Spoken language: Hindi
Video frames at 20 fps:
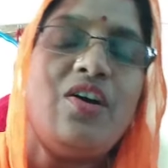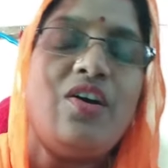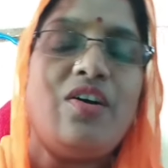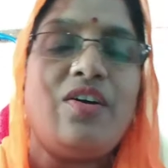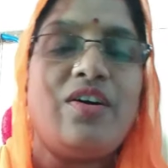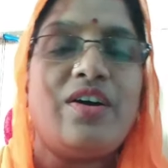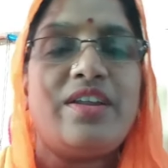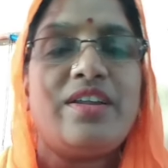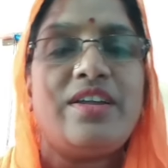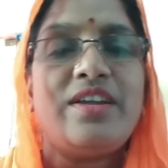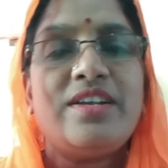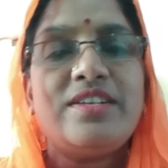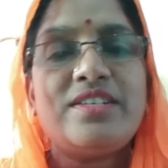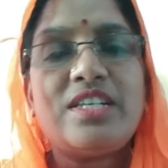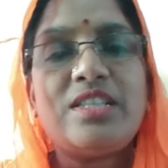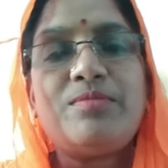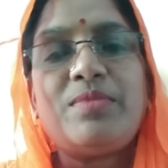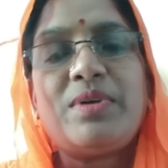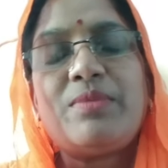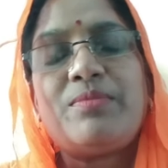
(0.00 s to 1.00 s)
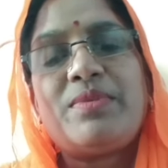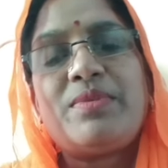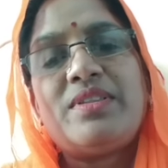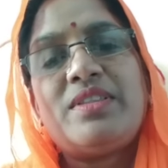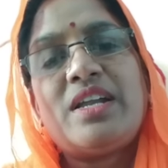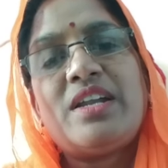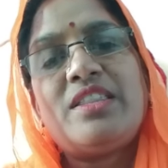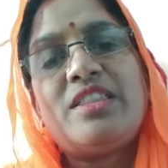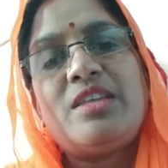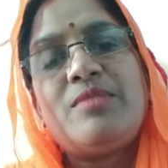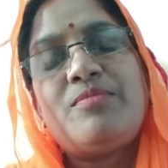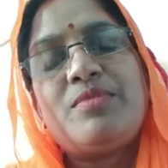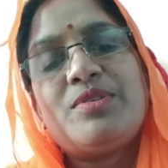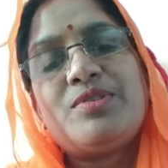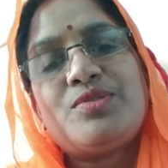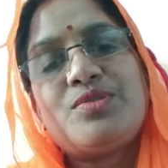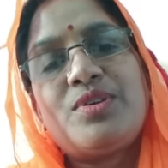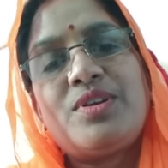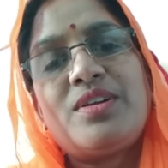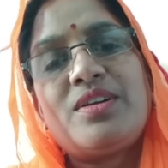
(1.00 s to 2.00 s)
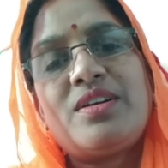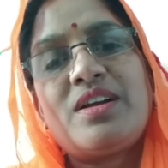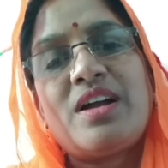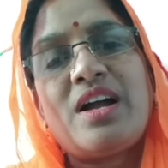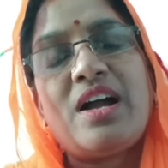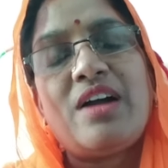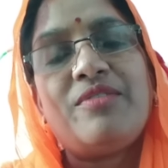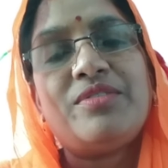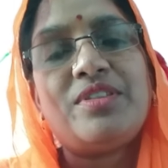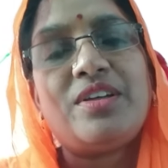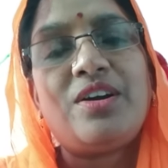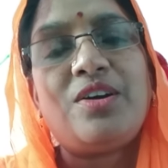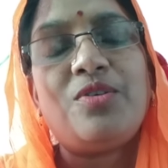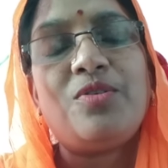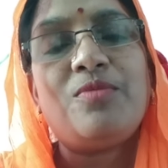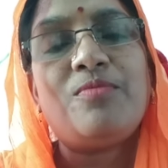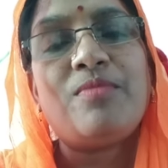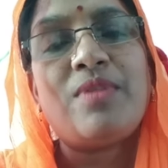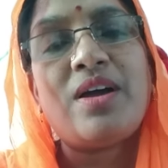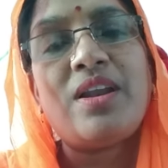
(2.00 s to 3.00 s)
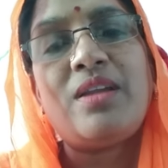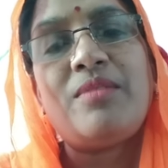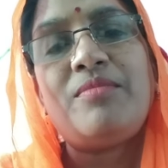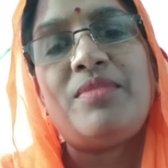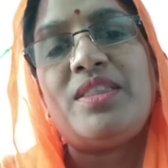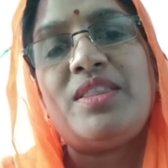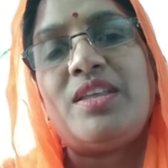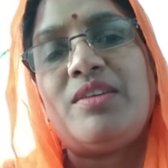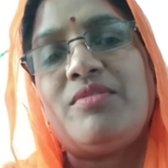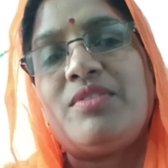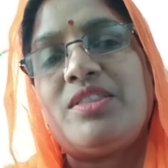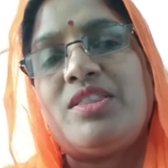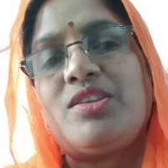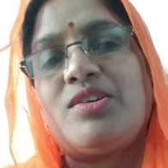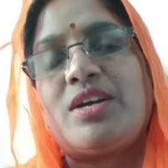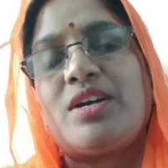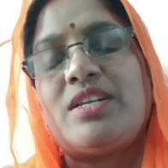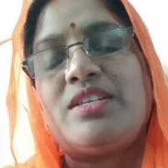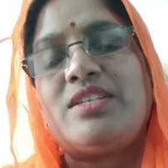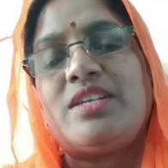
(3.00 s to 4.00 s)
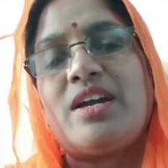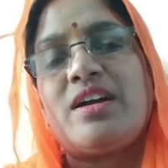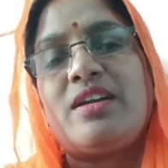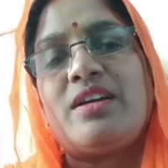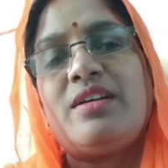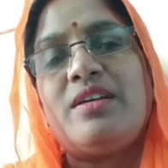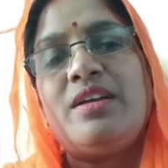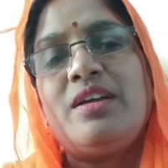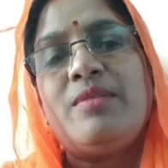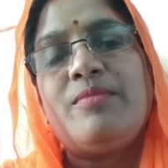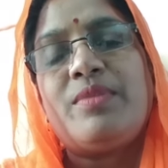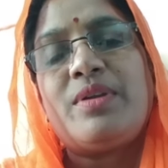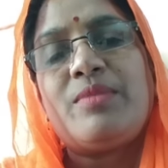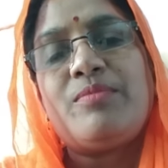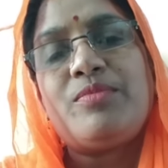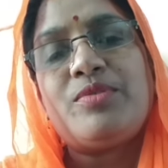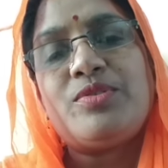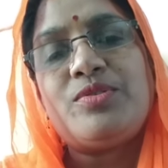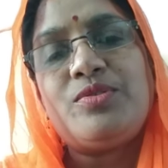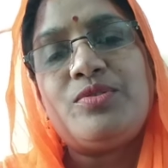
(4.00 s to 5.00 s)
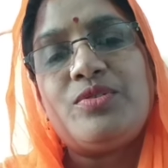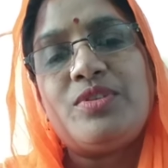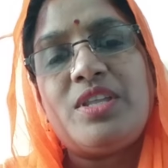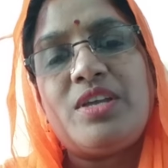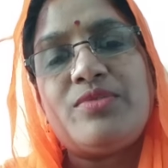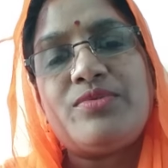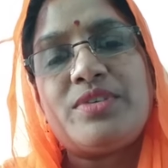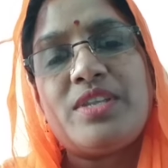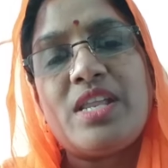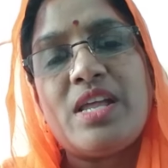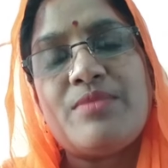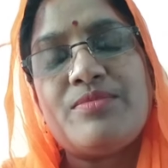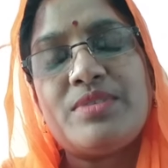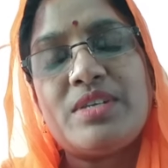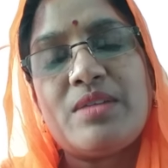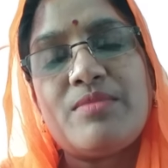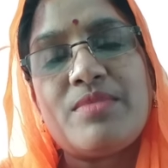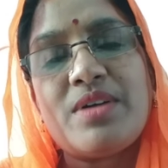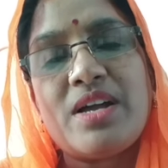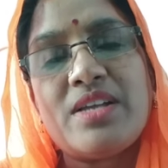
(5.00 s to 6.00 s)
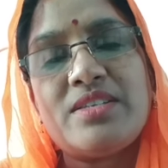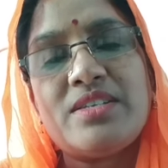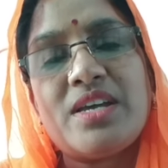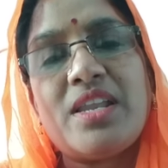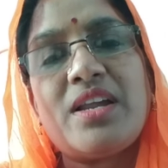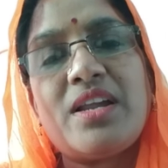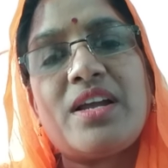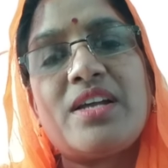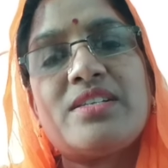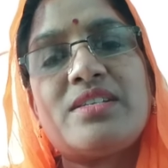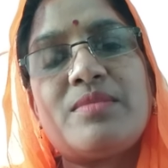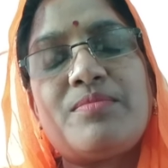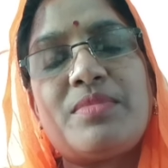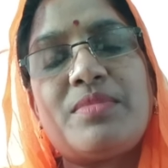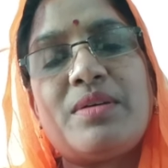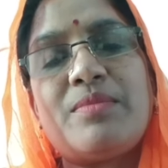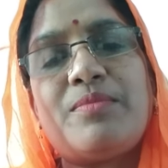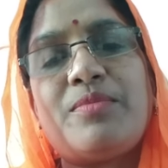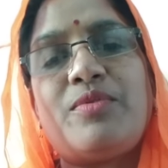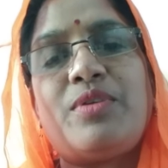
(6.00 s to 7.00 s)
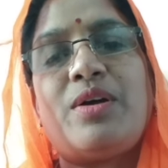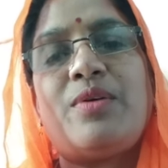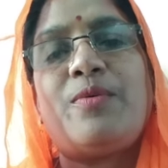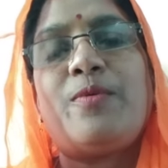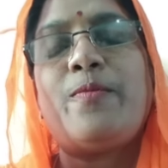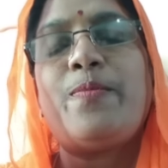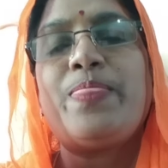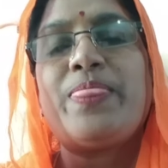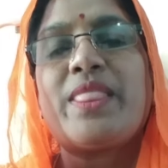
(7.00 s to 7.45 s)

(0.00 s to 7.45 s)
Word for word: और सत्पर पर धरती पर स्वर्ग का अवतरण हो मानव में देवत्व का जागरण परम पुज गुरुदेव श्री राम शर्मा आचार्य का सपना पूरा हो